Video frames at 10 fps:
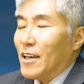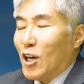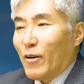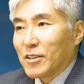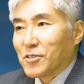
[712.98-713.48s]

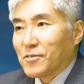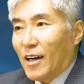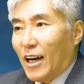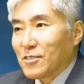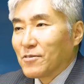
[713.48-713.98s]
平和につ
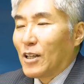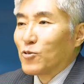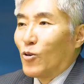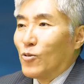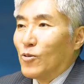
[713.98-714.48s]
ながるんだ
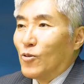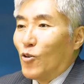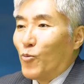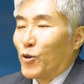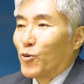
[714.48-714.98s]
と
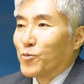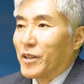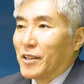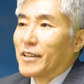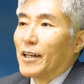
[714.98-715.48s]
思い込
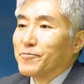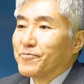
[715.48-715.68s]
んできた